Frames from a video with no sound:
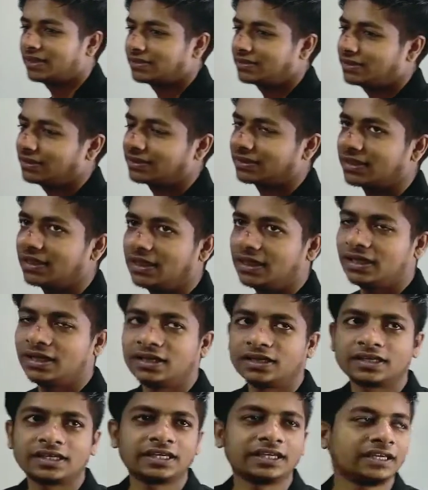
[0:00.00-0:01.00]
बेसिक।
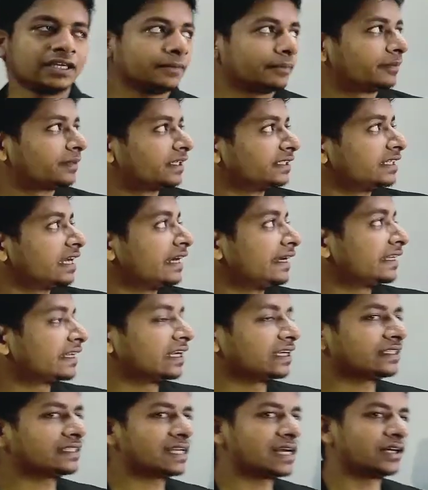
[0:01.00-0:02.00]
कि पढ़े थे
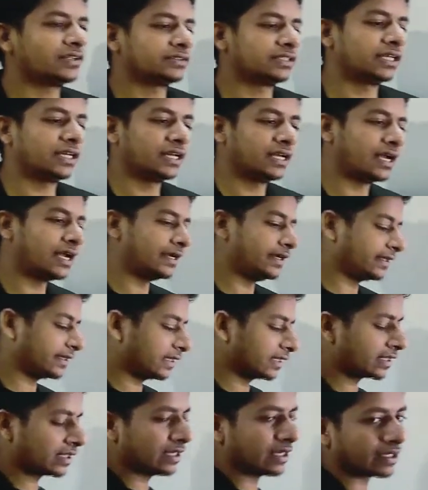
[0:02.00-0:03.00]
आर्टिकल क्या होता है
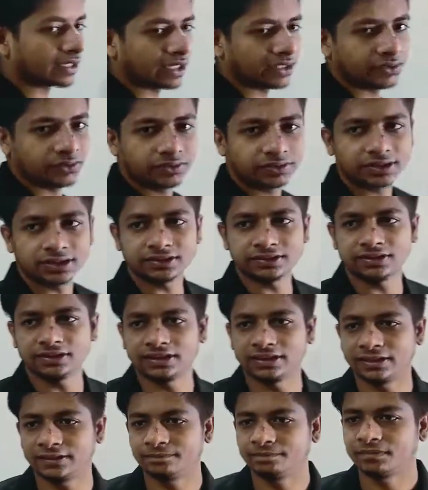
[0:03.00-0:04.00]
आर्टिकल कहाँ कहाँ यूज़ करते
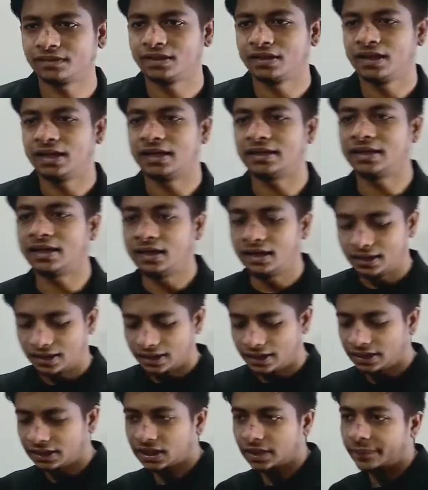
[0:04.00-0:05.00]
हैं है ना
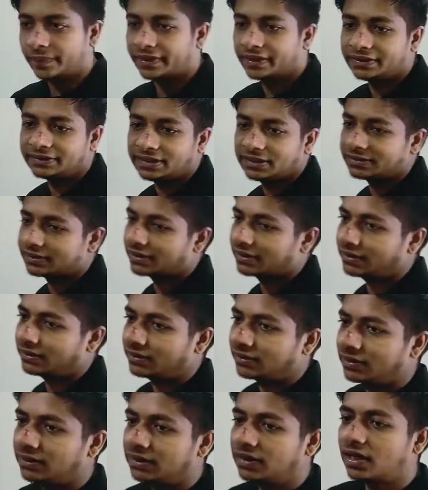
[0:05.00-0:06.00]
ए का
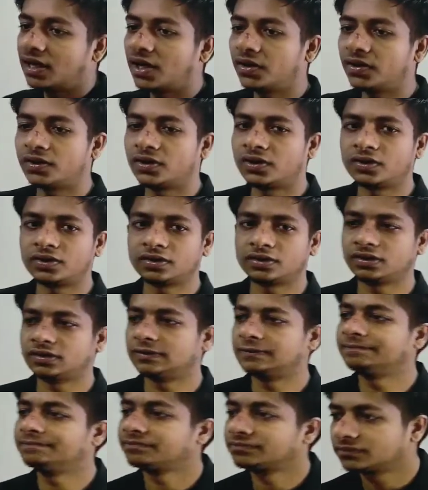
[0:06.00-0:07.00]
प्रोनाउंसिएशन और
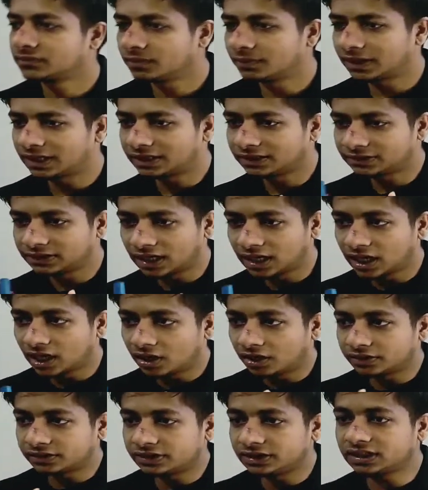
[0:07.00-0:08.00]
तुम्हारा द
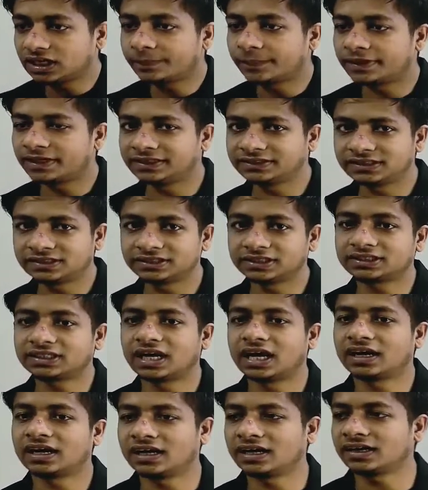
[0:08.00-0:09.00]
और दी का प्रोनाउंसिएशन
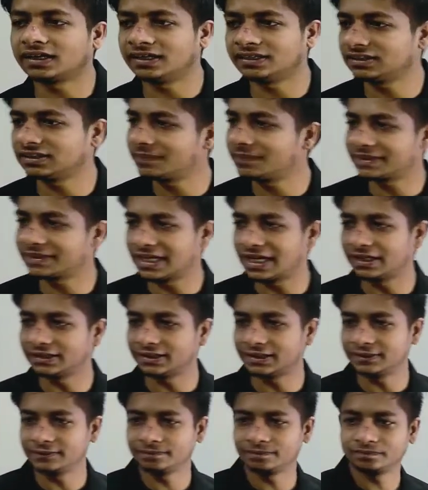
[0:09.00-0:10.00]
कहाँ कहाँ करेंगे सब बताया
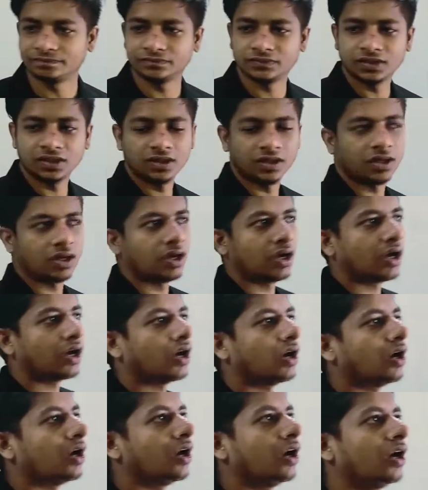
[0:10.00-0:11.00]
था
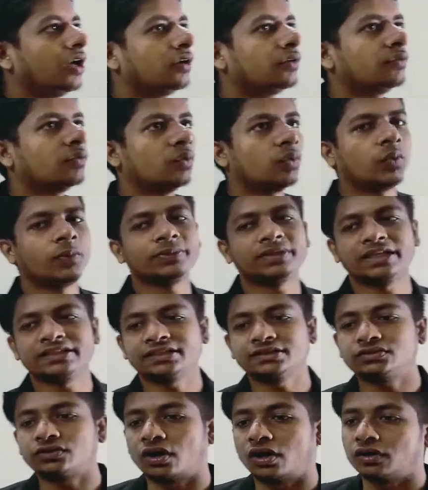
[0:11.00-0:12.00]
yes! और वो बताया
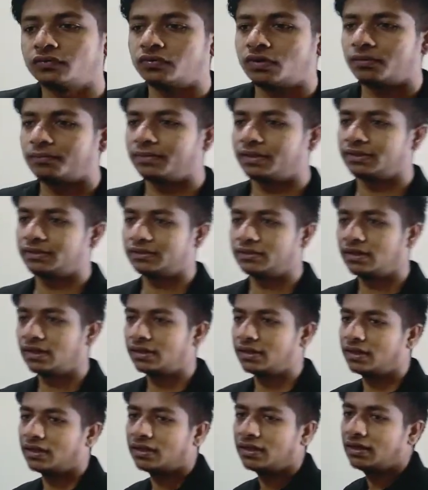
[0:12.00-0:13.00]
था शॉर्ट फॉर्म में
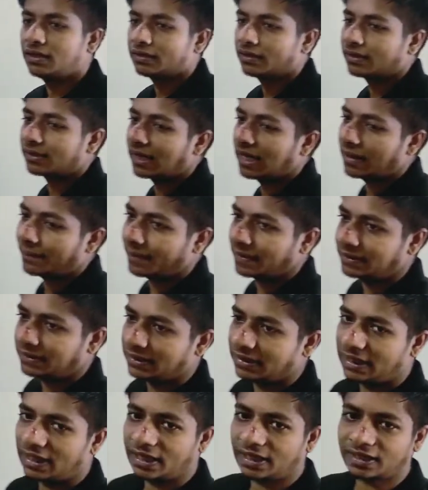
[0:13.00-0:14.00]
है ना कि कहाँ पास
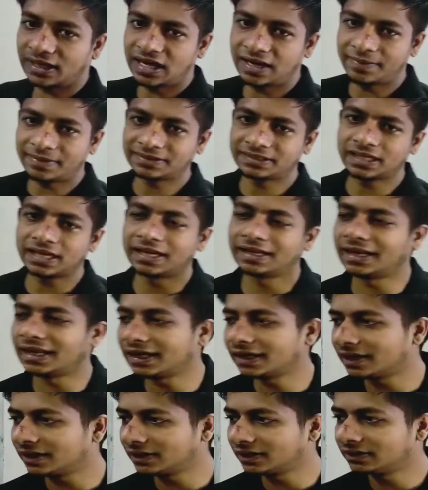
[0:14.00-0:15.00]
ए आएगा कहाँ पास एन
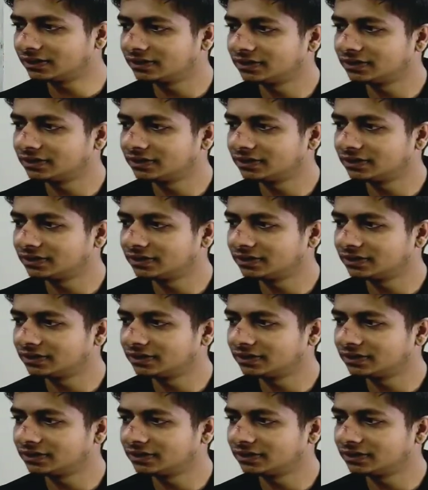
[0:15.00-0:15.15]
आएगा